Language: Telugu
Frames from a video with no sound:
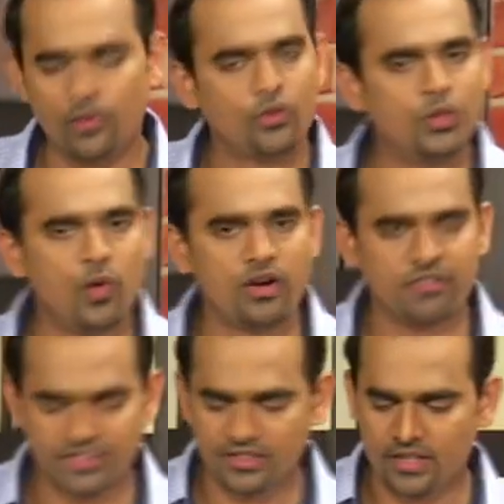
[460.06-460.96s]
కొద్ది వాటర్
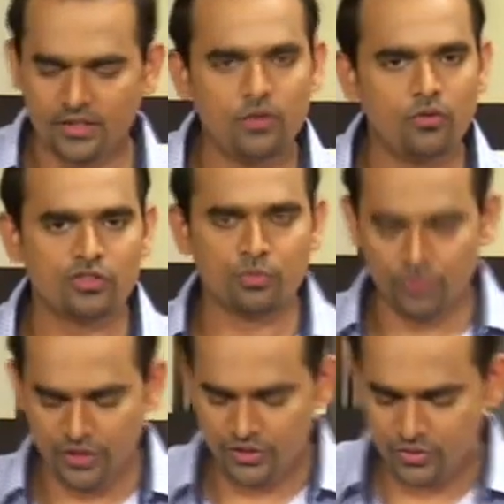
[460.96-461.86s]
వేసిన తర్వాత ఒక
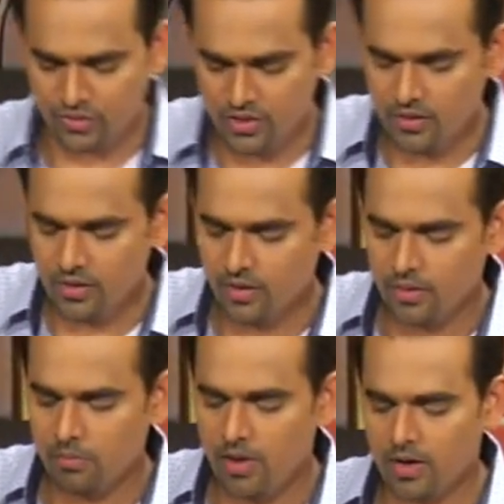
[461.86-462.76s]
స్పూన్ తీసేసుకొని
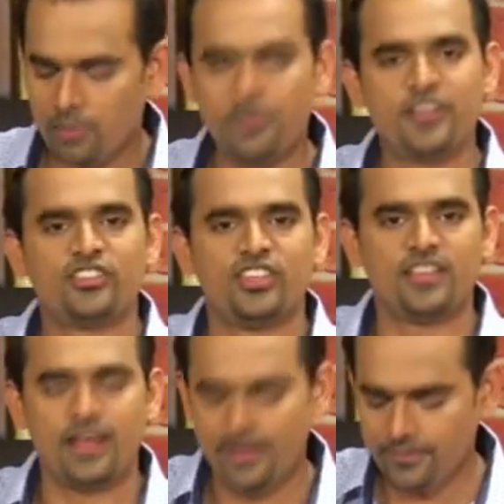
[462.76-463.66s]
బాగా మిక్స్ చేసేయాలి